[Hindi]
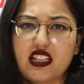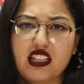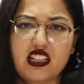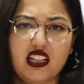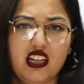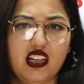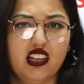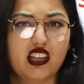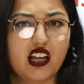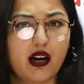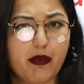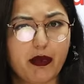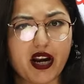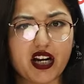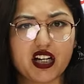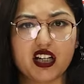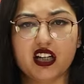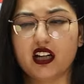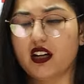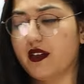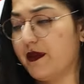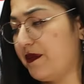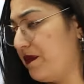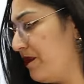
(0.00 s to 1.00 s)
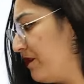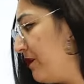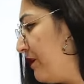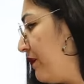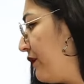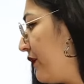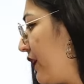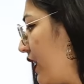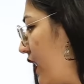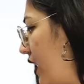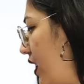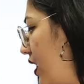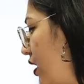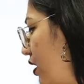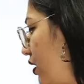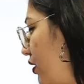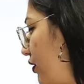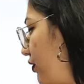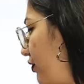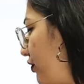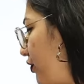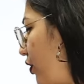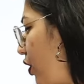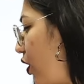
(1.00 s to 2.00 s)
सीधा बैठना
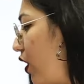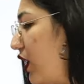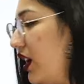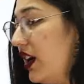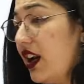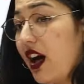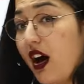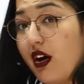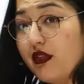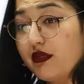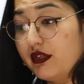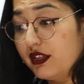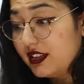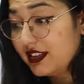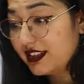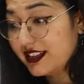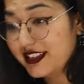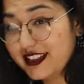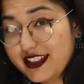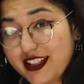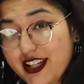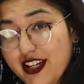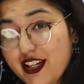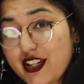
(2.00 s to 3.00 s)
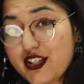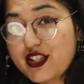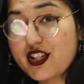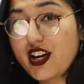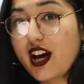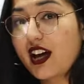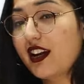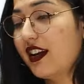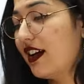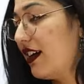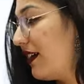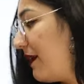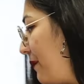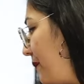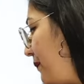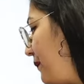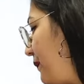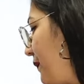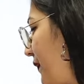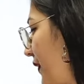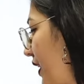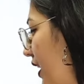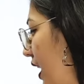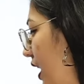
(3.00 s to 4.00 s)
फॉल डाउन गिर जाना
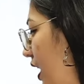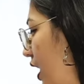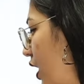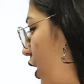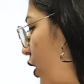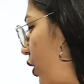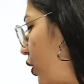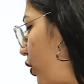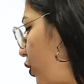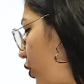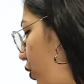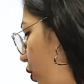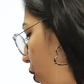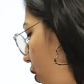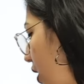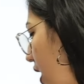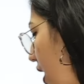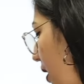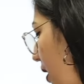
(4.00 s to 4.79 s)
गो